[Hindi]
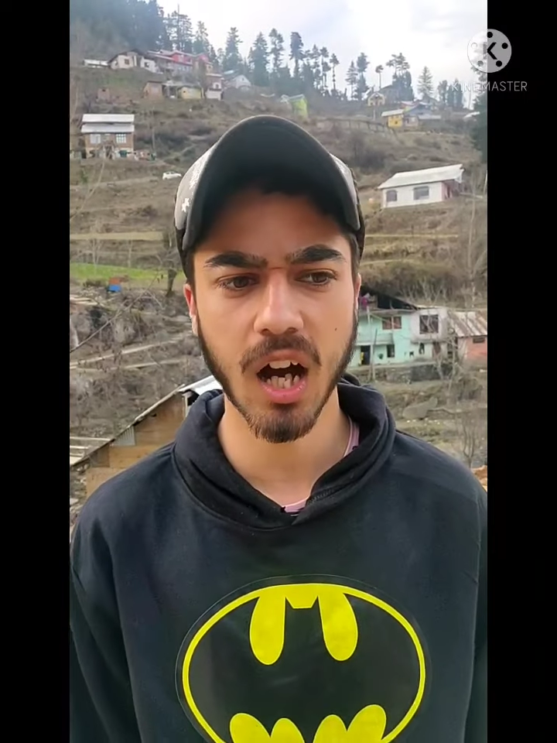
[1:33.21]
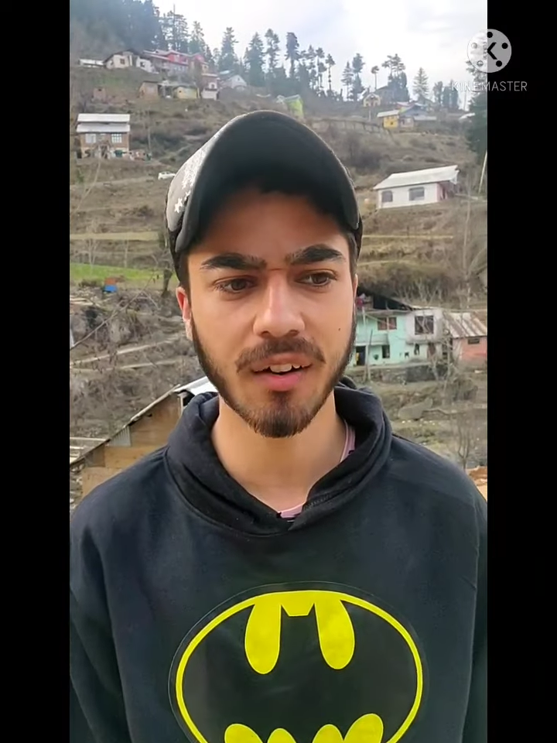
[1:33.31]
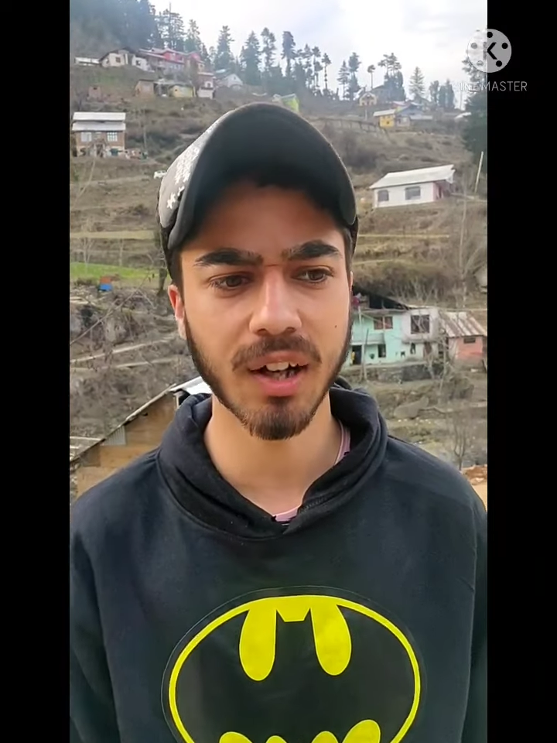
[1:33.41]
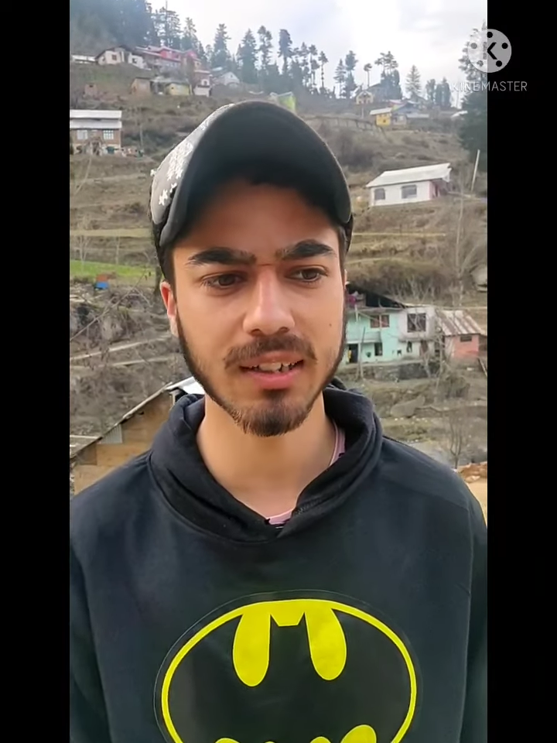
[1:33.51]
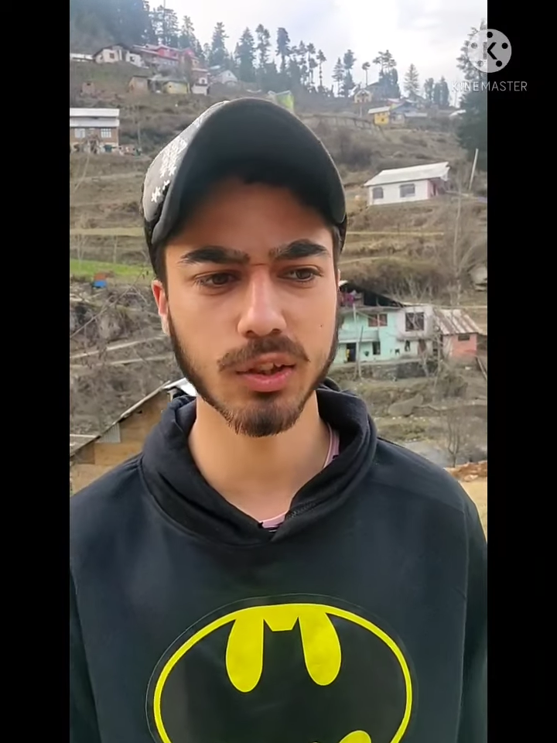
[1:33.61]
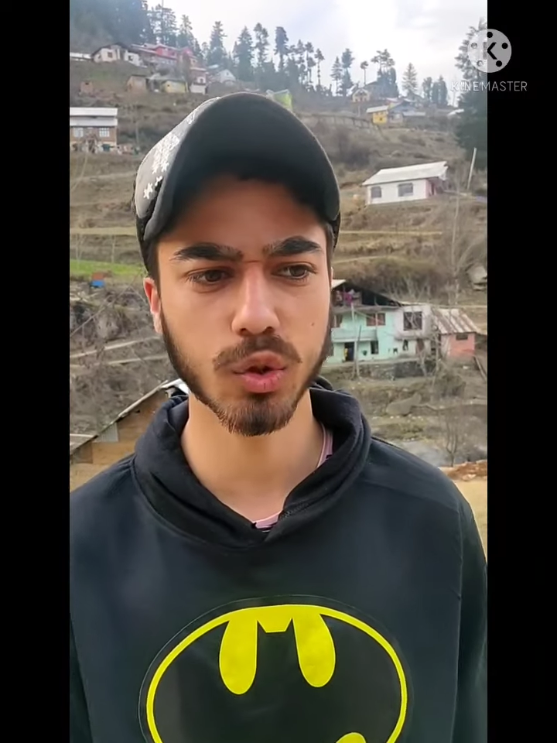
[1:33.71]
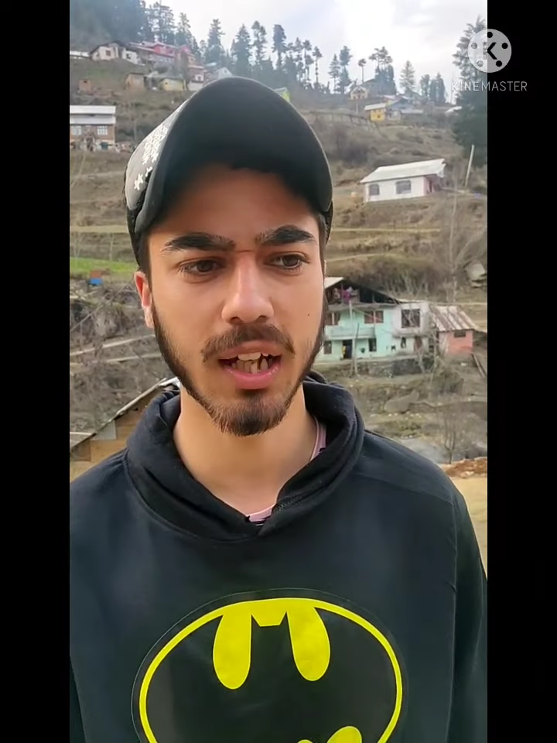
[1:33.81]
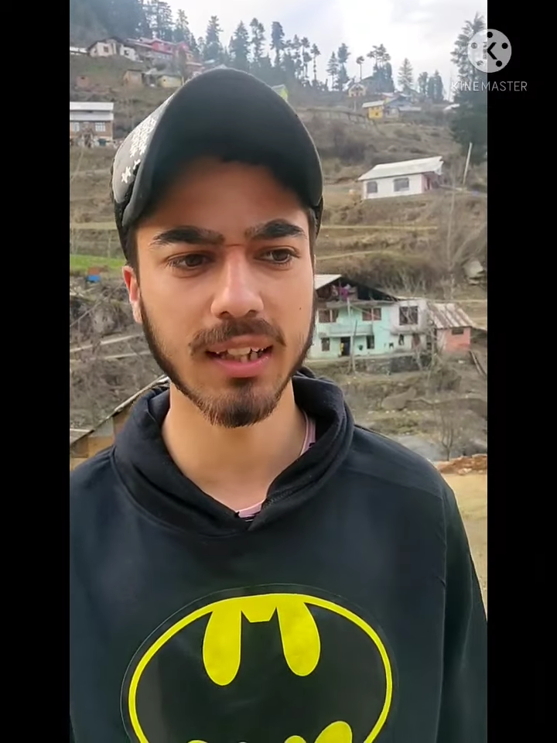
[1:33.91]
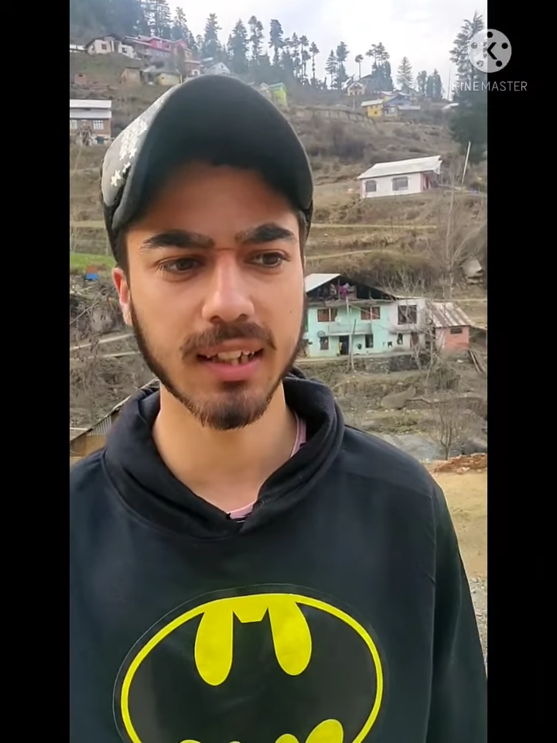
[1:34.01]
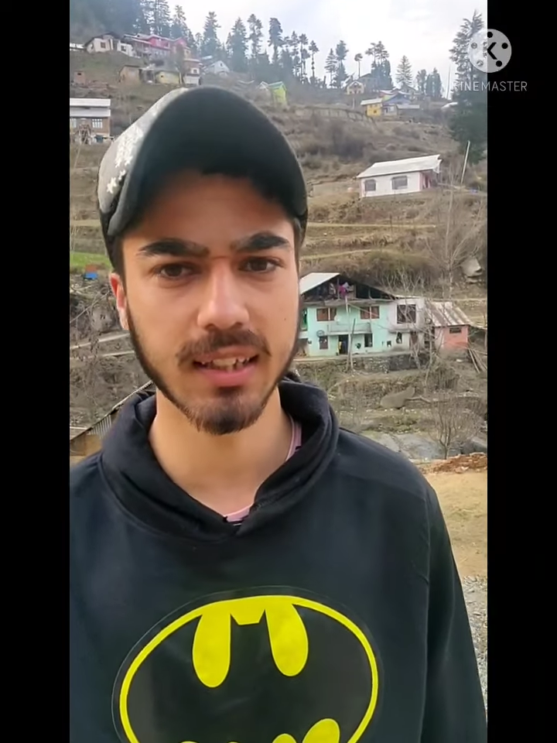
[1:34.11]
आवाजें
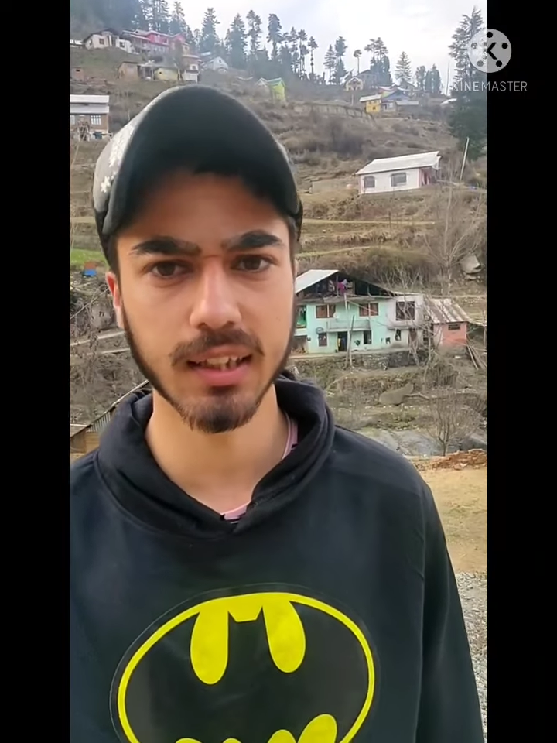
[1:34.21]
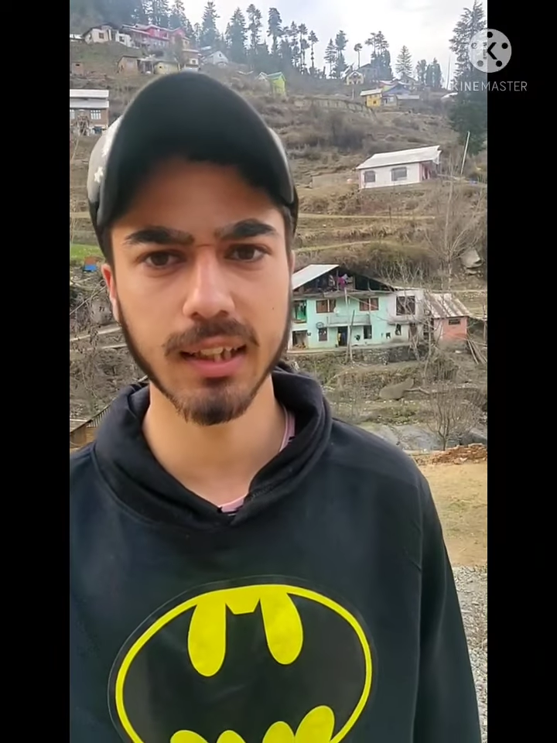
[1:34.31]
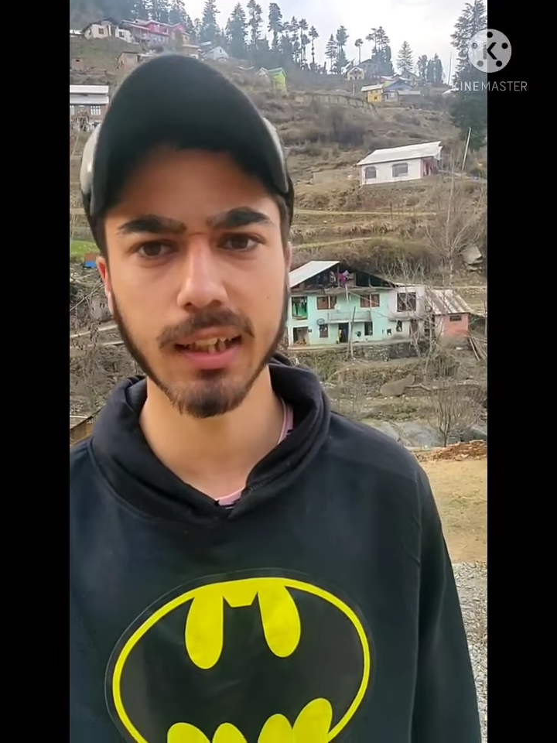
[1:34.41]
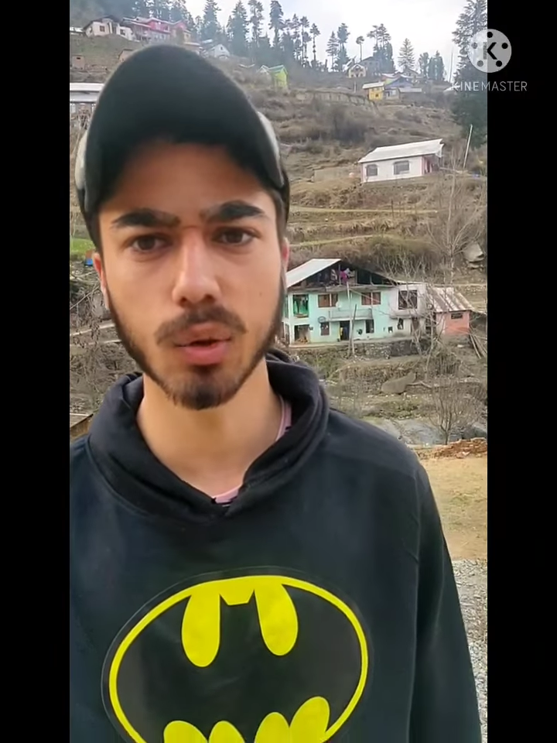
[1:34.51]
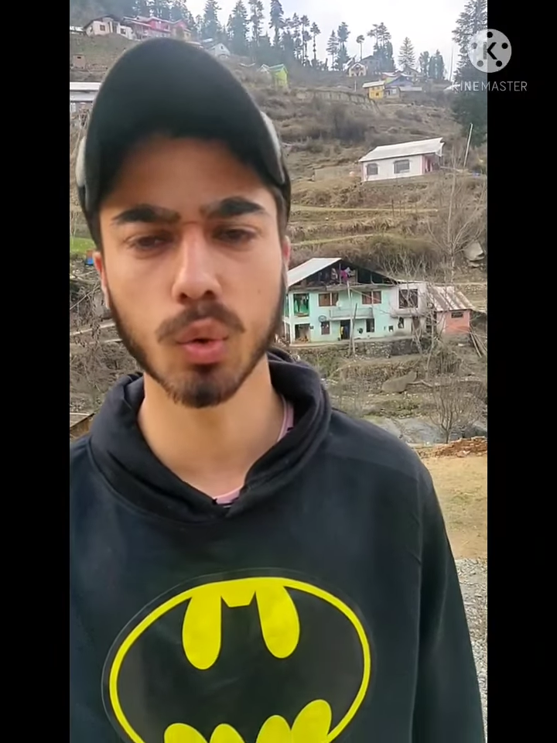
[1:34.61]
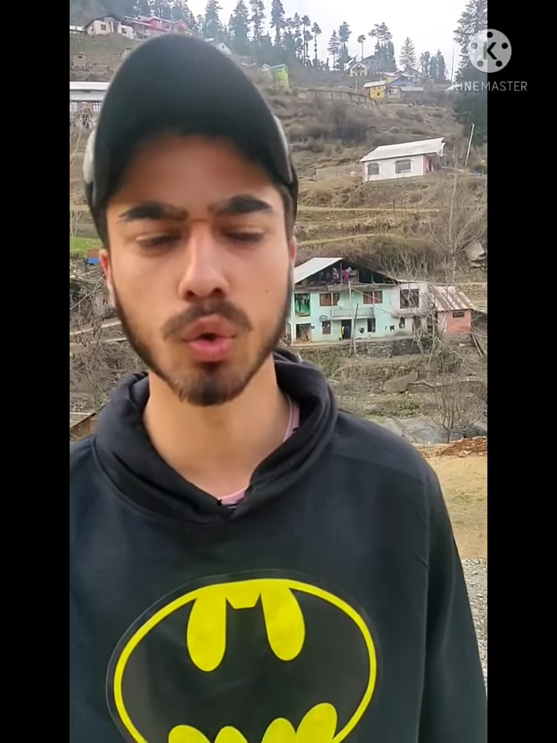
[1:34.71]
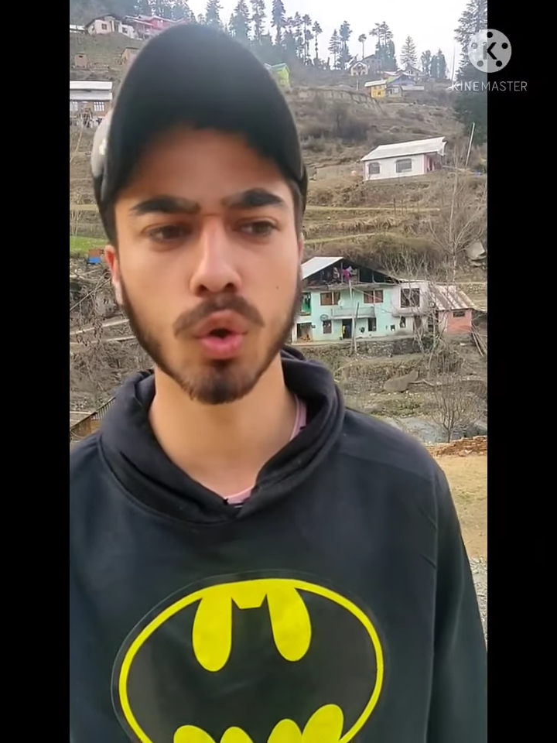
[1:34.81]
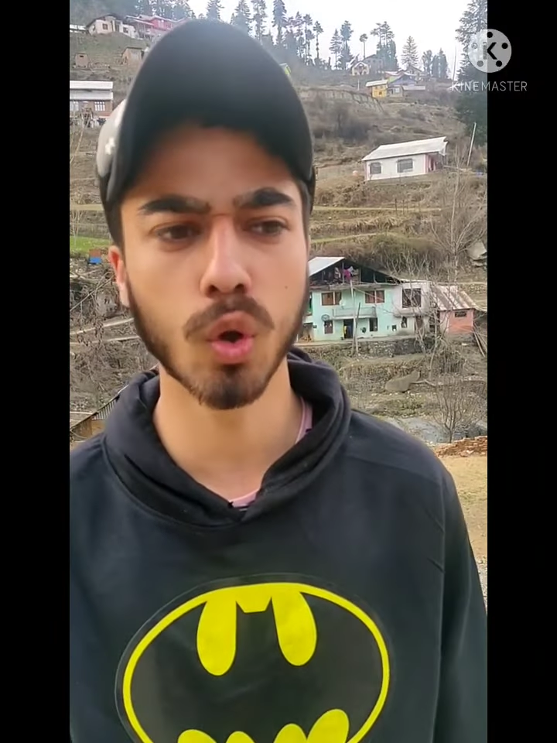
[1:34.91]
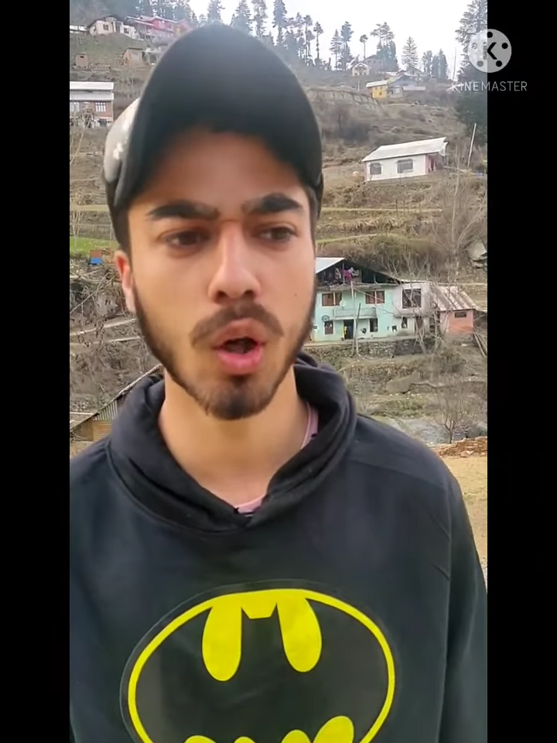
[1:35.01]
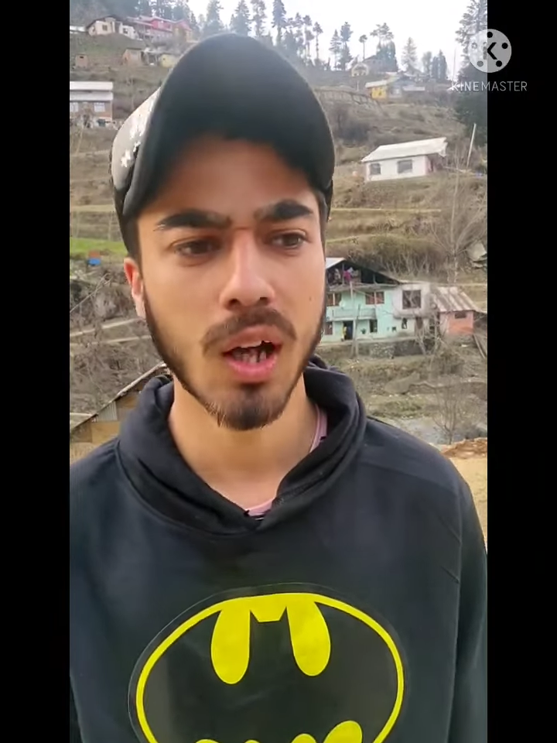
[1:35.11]
सुनाई देती थी उनको